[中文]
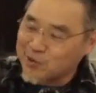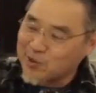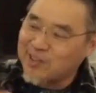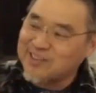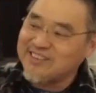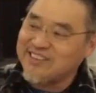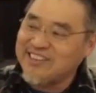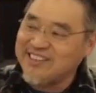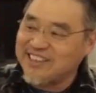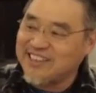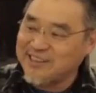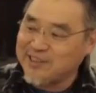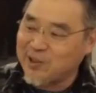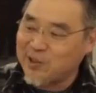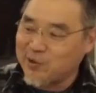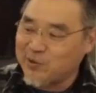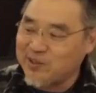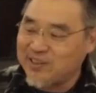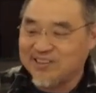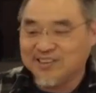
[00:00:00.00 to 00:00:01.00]
创建一个
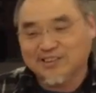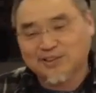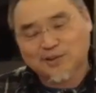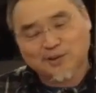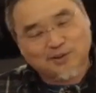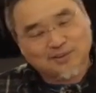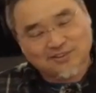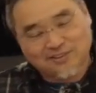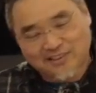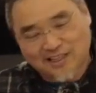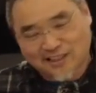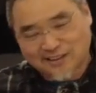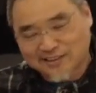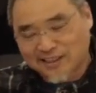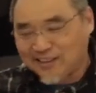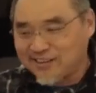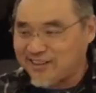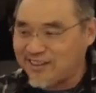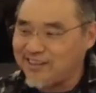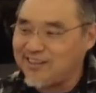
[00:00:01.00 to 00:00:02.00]
教会两
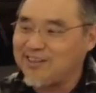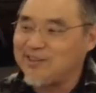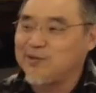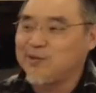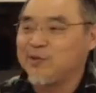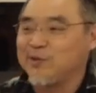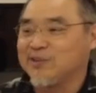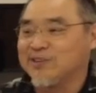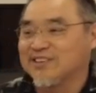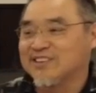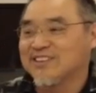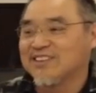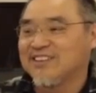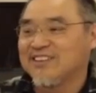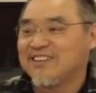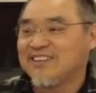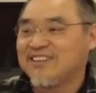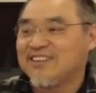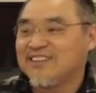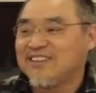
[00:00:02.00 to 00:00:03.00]
三千人去了，
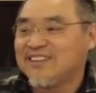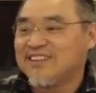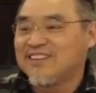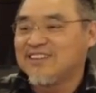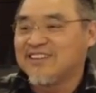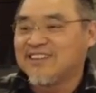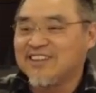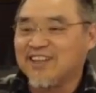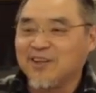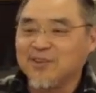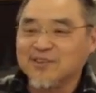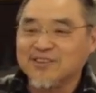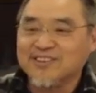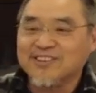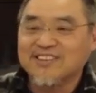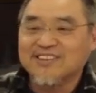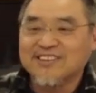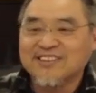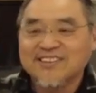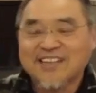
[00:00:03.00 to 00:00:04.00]
然后
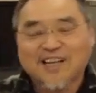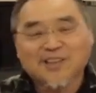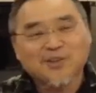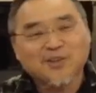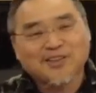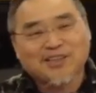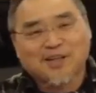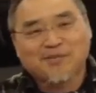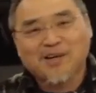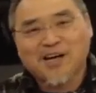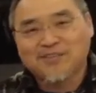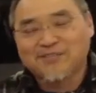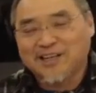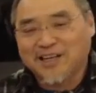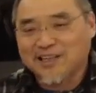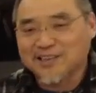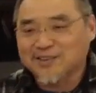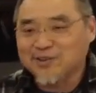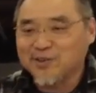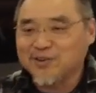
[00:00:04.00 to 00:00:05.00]
他就想办
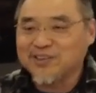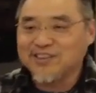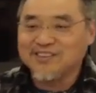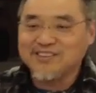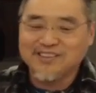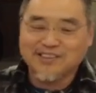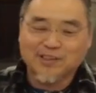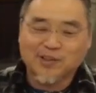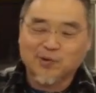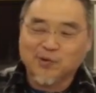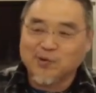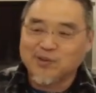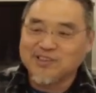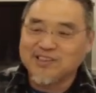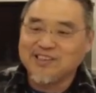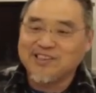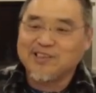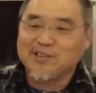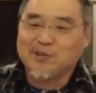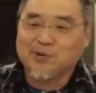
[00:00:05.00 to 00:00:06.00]
法去跟这个国
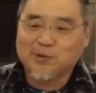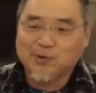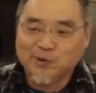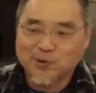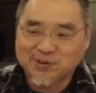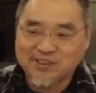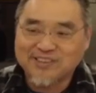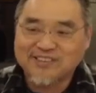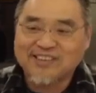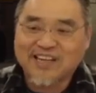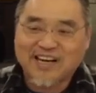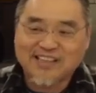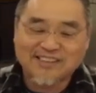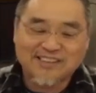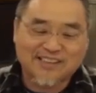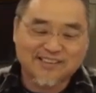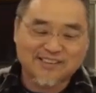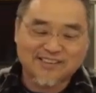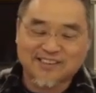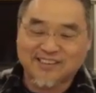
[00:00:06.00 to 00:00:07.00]
际使徒中心搭
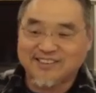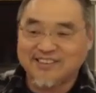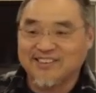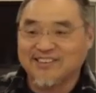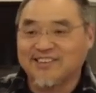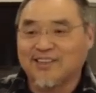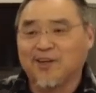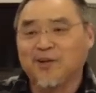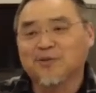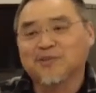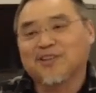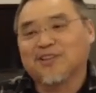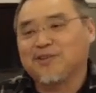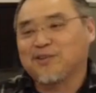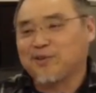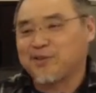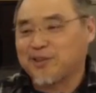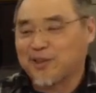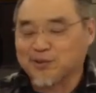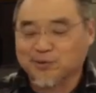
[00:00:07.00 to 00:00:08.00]
上这个线，然后他
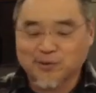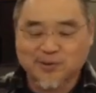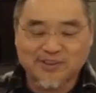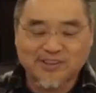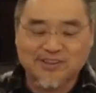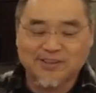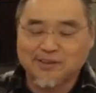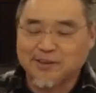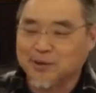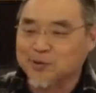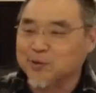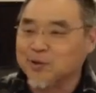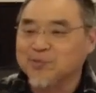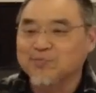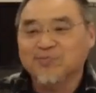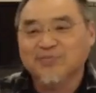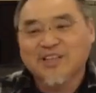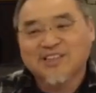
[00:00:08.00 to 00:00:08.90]
就想说，一直想说。